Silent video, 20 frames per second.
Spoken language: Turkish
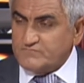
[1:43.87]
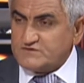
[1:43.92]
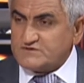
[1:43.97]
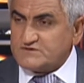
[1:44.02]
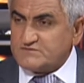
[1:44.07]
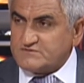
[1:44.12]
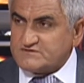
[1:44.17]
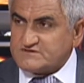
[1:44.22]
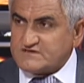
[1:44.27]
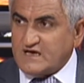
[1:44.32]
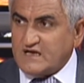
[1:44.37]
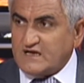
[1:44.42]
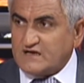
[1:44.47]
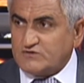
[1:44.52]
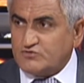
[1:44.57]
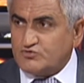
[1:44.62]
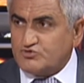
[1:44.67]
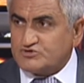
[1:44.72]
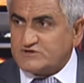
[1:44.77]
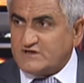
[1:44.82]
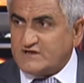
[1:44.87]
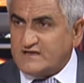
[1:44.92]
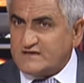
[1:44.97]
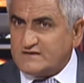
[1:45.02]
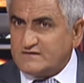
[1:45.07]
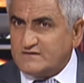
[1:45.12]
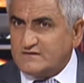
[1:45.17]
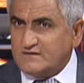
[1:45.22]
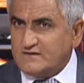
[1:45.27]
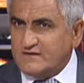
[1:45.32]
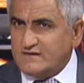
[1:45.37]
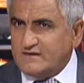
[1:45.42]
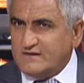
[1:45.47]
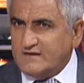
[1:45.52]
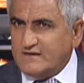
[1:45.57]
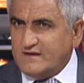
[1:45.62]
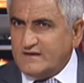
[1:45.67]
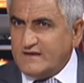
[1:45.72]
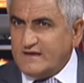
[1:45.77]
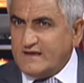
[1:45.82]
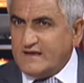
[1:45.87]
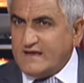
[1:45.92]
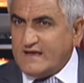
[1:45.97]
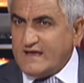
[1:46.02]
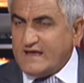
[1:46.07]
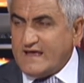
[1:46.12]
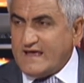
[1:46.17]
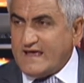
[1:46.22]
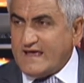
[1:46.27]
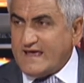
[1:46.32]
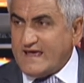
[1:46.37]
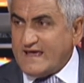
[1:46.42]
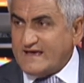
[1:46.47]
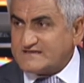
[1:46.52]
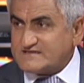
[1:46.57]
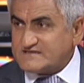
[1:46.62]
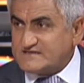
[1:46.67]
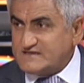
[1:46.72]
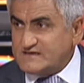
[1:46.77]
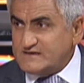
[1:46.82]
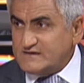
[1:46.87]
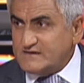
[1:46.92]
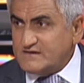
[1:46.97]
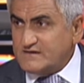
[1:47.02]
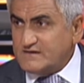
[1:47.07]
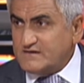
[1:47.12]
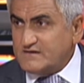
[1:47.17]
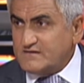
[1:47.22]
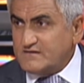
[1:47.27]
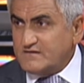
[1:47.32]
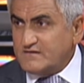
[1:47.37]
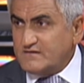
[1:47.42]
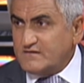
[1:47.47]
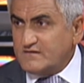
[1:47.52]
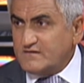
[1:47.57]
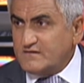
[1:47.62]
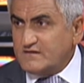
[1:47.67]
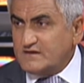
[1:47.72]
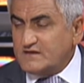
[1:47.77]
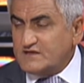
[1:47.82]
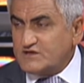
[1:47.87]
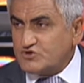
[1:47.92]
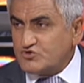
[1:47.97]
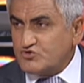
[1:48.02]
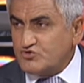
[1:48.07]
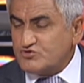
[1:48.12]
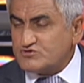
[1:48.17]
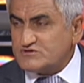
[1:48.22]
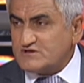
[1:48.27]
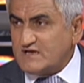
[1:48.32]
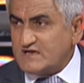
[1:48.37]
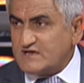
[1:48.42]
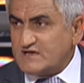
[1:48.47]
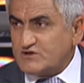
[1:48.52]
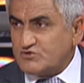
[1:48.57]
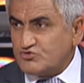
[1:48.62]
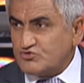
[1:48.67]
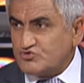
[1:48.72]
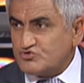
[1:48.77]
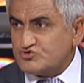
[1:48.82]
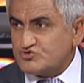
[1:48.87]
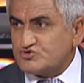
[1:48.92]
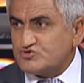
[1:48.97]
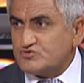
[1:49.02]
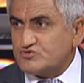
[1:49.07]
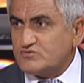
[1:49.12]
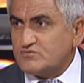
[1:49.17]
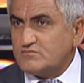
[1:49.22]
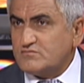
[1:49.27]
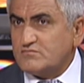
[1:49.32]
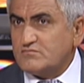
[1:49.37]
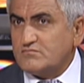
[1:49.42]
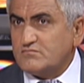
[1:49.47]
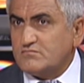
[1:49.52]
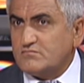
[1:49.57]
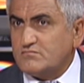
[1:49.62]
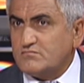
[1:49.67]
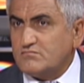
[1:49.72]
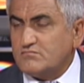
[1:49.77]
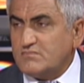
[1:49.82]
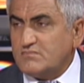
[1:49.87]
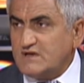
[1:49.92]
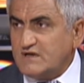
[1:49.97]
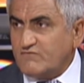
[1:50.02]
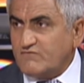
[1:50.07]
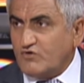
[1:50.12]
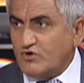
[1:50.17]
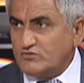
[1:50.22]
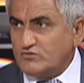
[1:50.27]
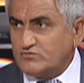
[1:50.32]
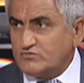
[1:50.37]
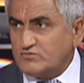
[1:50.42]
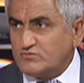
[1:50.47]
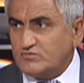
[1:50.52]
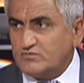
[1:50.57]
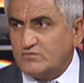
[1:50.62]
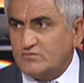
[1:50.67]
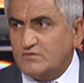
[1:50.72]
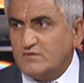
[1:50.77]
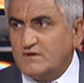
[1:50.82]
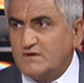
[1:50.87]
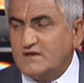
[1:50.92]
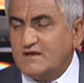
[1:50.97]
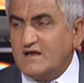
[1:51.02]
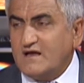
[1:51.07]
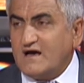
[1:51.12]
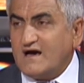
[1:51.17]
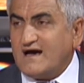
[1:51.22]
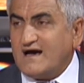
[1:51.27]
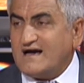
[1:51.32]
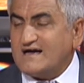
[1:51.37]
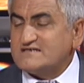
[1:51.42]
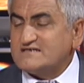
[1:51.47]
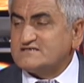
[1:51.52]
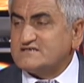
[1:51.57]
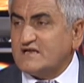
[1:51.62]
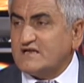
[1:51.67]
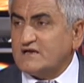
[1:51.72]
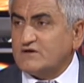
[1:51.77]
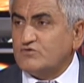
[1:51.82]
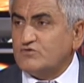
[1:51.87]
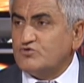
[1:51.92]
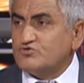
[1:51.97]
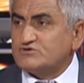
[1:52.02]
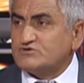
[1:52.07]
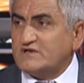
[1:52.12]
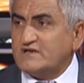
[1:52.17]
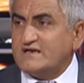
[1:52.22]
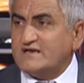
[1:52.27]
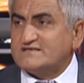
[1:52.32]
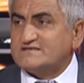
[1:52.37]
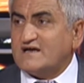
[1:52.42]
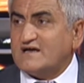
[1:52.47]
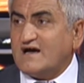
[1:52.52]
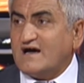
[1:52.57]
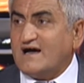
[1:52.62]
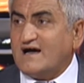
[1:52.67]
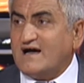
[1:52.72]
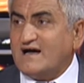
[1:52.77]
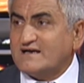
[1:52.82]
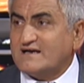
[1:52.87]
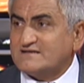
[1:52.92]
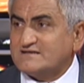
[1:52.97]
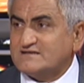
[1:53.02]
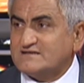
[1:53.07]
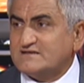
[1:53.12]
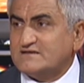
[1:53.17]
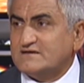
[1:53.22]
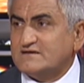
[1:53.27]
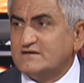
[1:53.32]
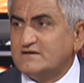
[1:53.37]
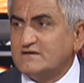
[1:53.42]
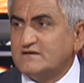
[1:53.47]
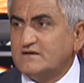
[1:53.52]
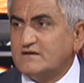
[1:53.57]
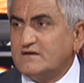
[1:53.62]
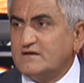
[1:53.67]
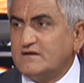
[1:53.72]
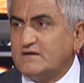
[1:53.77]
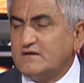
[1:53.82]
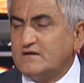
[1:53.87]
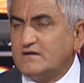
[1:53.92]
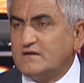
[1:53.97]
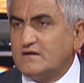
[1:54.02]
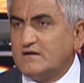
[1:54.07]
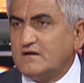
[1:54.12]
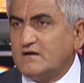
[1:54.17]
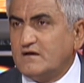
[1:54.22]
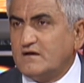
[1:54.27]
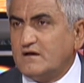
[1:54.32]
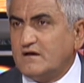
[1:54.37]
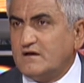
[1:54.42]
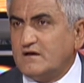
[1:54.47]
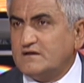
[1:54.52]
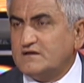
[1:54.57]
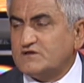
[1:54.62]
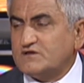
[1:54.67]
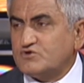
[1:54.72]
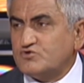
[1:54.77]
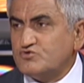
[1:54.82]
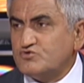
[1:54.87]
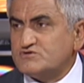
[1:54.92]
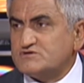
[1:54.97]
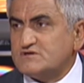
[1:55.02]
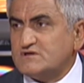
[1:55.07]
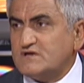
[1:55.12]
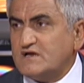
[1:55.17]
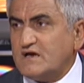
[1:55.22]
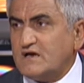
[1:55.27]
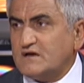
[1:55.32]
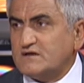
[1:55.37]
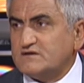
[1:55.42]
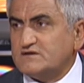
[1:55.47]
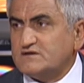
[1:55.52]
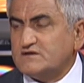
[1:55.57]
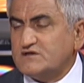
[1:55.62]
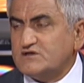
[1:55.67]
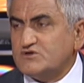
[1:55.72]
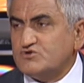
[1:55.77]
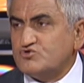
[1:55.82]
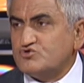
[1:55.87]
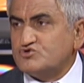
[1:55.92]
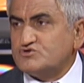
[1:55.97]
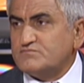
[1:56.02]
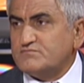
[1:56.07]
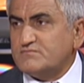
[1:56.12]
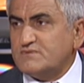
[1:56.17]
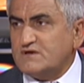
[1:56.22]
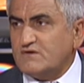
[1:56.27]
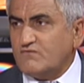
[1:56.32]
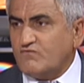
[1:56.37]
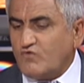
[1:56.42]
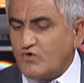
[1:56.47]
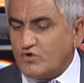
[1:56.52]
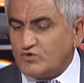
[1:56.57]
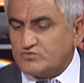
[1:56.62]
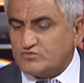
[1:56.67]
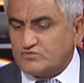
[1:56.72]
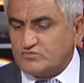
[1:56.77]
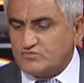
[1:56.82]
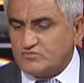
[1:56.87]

şimdi sağlıklı hücreler eksi 200 ila 700 milivolt hastalıklı hücreler ise artı 200 ila 700 milivolt